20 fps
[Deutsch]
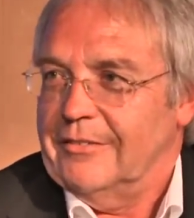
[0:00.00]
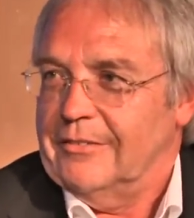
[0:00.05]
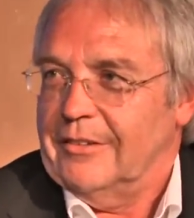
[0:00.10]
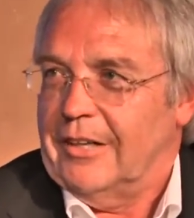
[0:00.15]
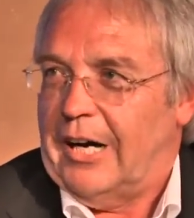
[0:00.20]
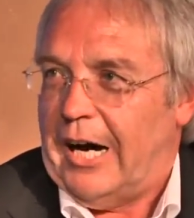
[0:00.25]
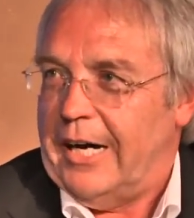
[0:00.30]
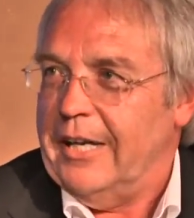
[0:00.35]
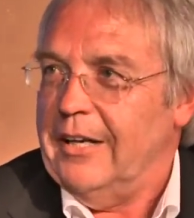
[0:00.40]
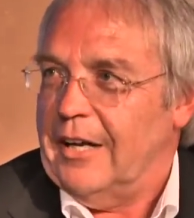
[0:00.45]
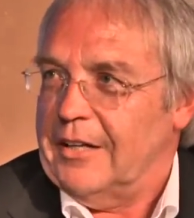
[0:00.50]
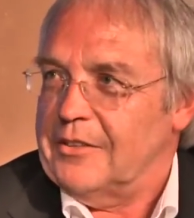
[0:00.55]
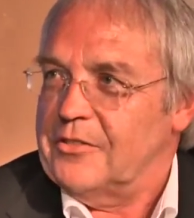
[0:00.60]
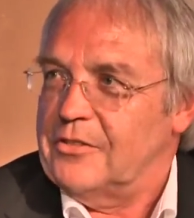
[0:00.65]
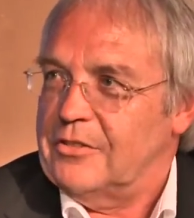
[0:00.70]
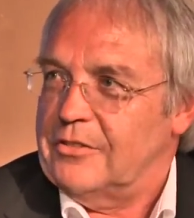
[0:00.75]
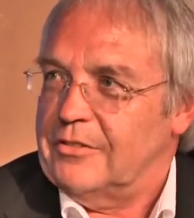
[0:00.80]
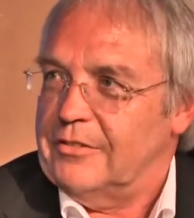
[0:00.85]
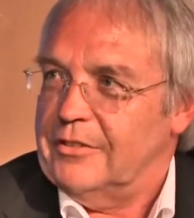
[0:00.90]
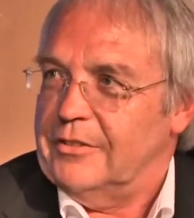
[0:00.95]
äh,
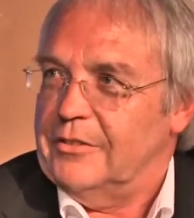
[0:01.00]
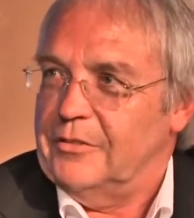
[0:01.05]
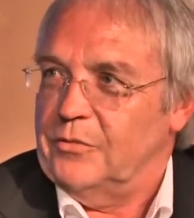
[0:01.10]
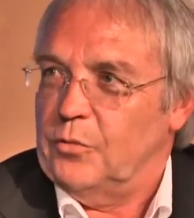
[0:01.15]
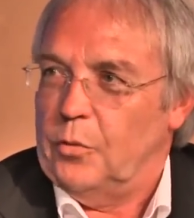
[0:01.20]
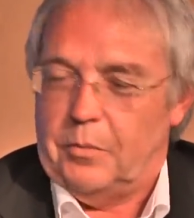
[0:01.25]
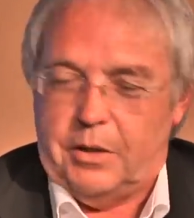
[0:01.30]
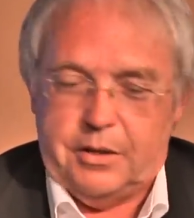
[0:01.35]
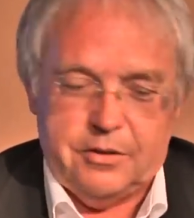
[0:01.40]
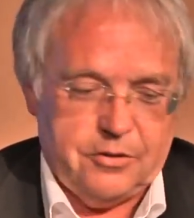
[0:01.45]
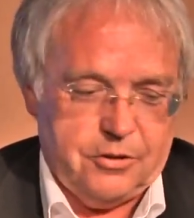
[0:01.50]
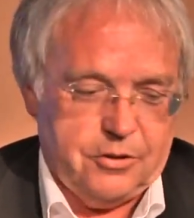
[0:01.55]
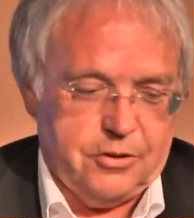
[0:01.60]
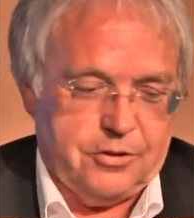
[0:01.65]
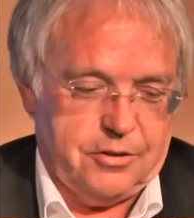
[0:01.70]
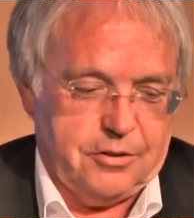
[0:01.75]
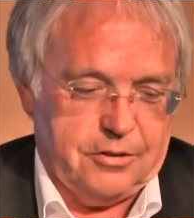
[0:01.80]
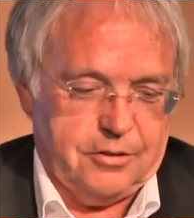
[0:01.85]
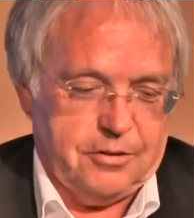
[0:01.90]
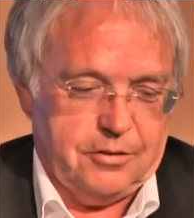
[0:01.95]
Highlights, äh, wo man
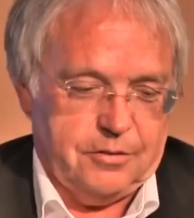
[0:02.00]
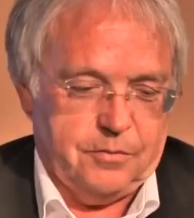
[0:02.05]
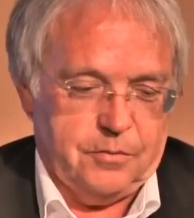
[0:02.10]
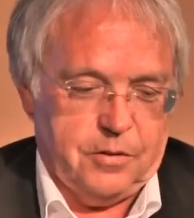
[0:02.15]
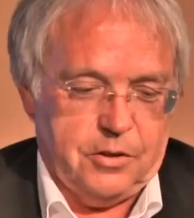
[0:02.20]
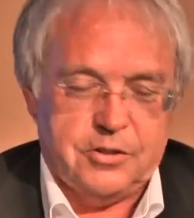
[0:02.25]
sich, äh,